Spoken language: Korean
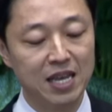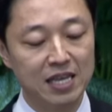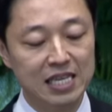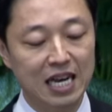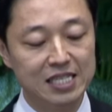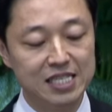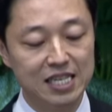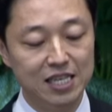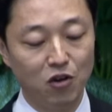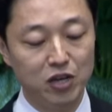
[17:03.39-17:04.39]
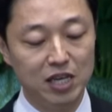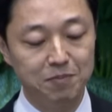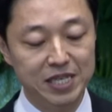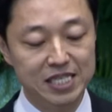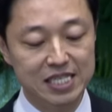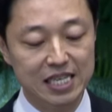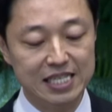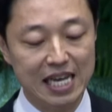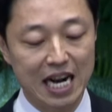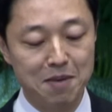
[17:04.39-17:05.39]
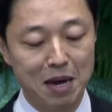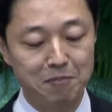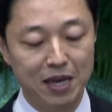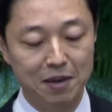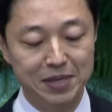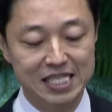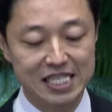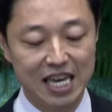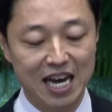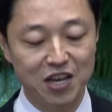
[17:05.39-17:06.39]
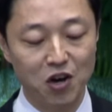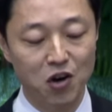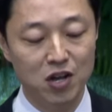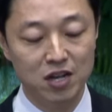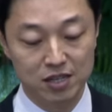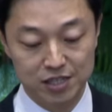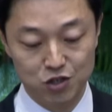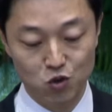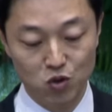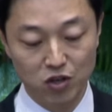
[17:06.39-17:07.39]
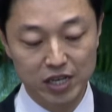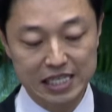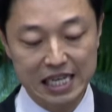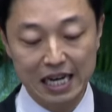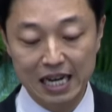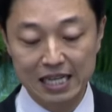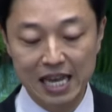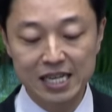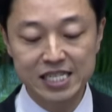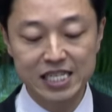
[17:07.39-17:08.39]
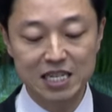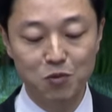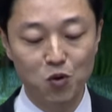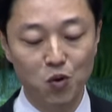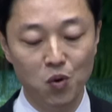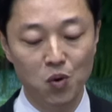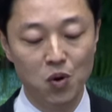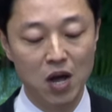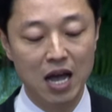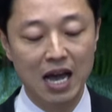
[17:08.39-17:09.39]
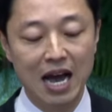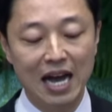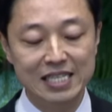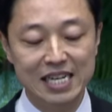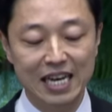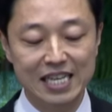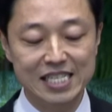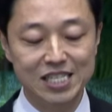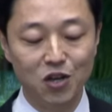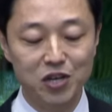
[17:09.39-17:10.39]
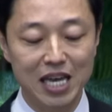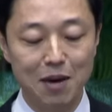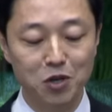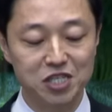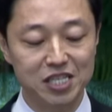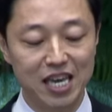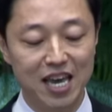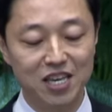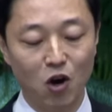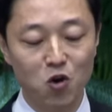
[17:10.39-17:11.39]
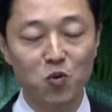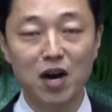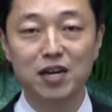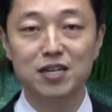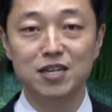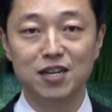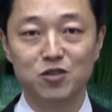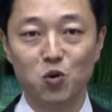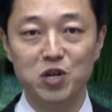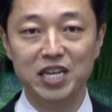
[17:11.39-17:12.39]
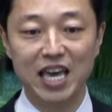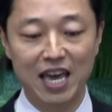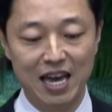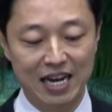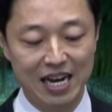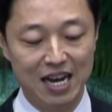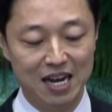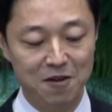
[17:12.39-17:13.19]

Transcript: 이같이 너희 빛이 사람 앞에 비치게 하여 그들로 너희 착한 행실을 보고 하늘에 계신 너희 아버지께 영광을 돌리게 하라.